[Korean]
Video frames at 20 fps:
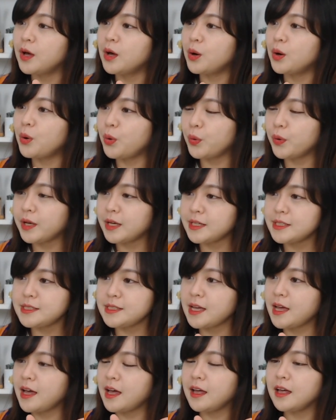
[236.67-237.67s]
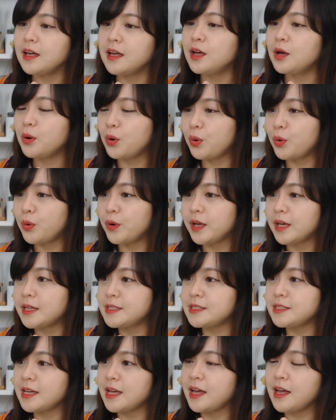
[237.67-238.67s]
호이자
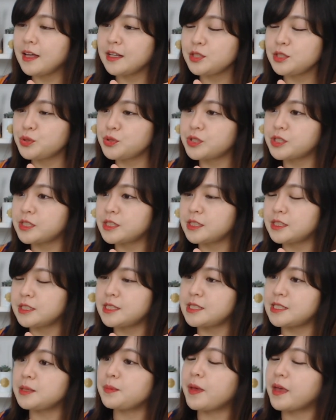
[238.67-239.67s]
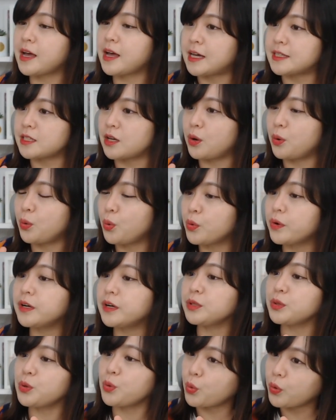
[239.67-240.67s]
호이자 就是 집에 가서
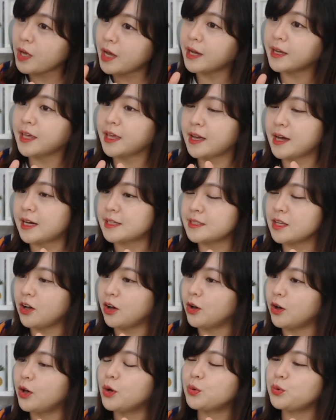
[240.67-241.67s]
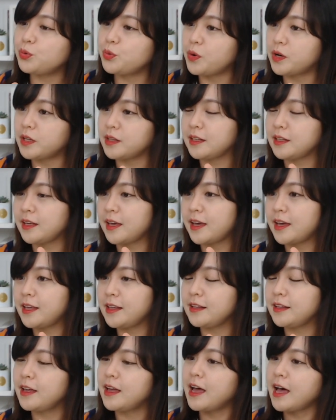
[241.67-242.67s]
혹은 고향에 가서
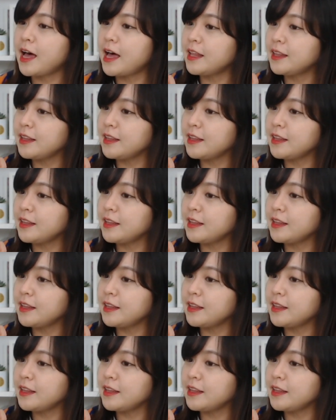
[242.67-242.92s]
꾸어니엔 한